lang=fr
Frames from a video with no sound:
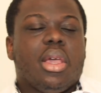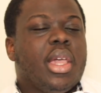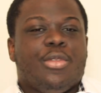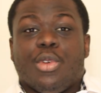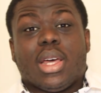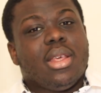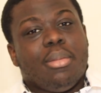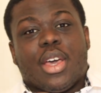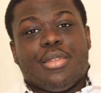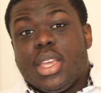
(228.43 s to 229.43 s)
et il fera des
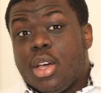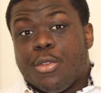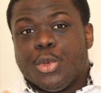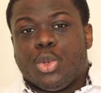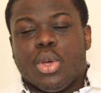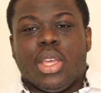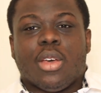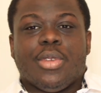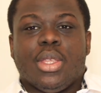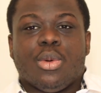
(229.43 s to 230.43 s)
merveilles en photo et en
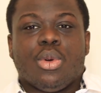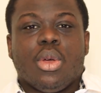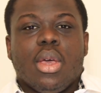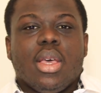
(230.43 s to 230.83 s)
vidéo.